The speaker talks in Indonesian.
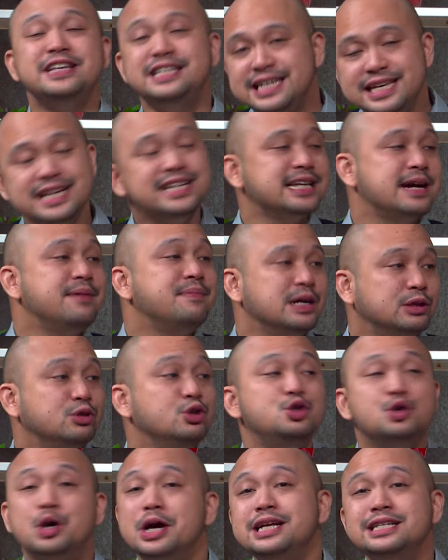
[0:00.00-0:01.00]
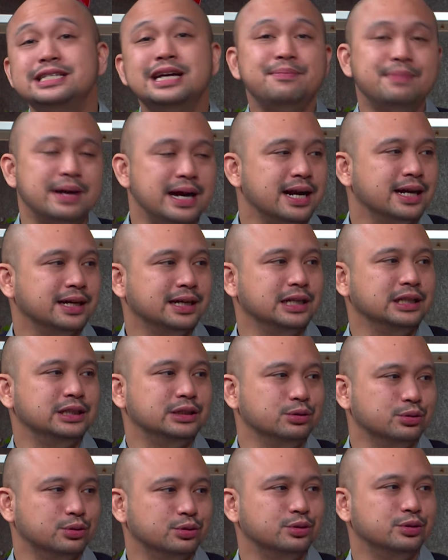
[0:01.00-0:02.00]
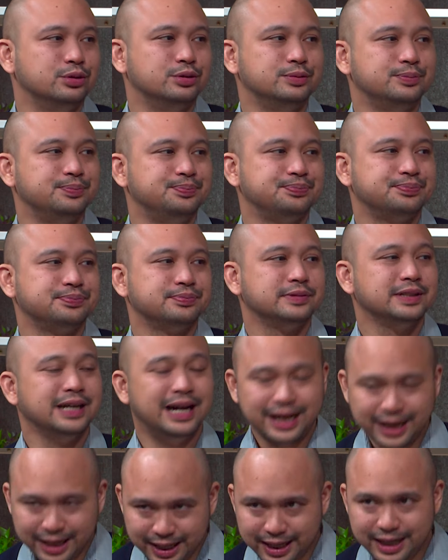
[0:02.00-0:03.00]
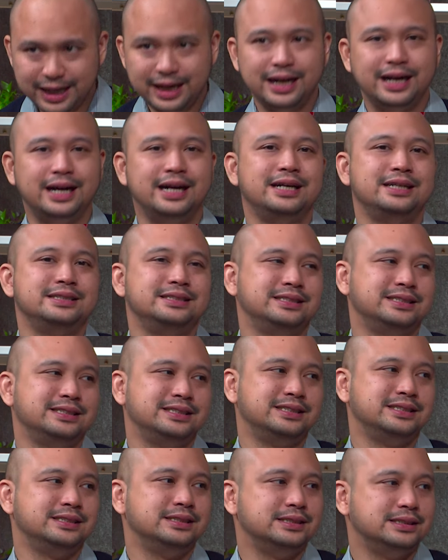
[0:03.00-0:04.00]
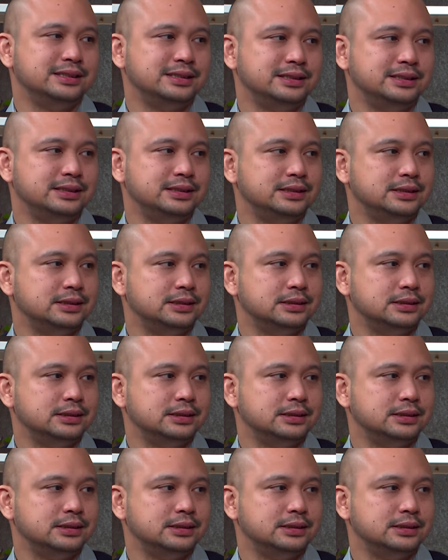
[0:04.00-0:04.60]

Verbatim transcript: uh, visinya sama, tujuannya sama. Iya, gitu. kejadiannya tuh uh -uh. walaupun tidak 100%